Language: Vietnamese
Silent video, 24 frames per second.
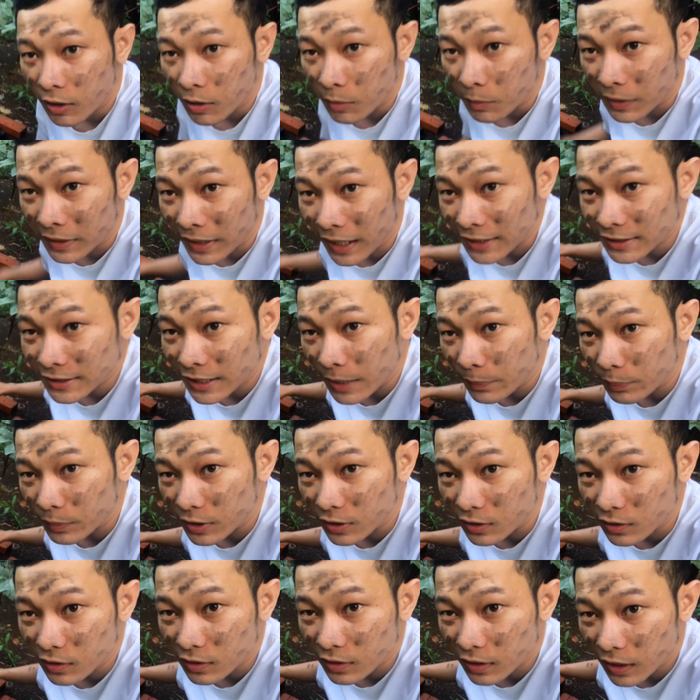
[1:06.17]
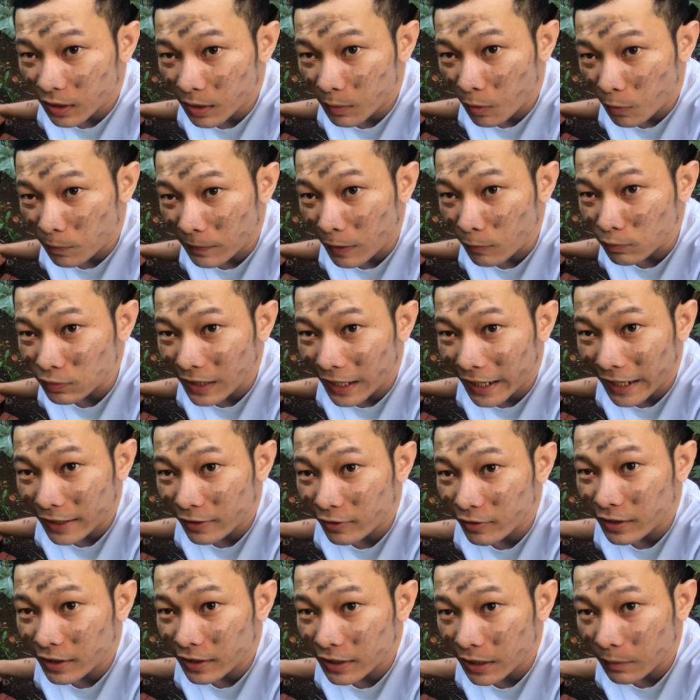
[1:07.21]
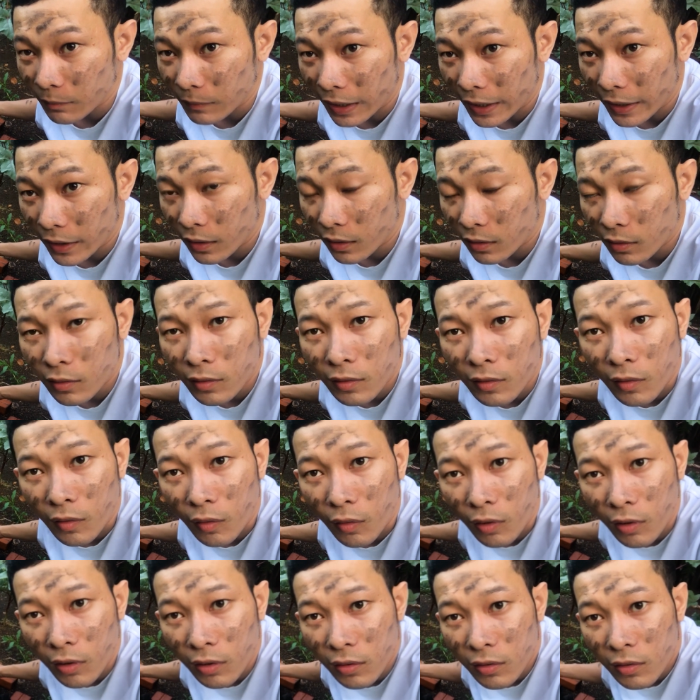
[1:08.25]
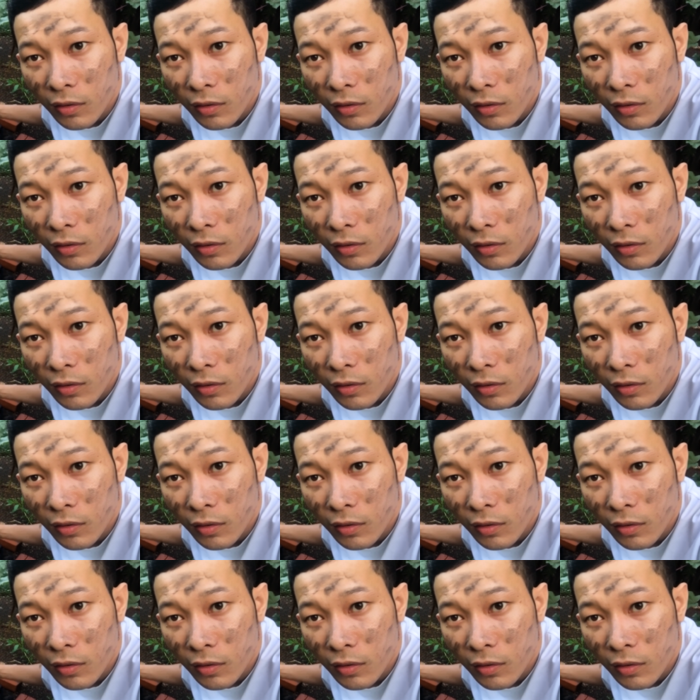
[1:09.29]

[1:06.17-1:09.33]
Mình đã xếp được một đống than rồi nha các bạn. Ủa?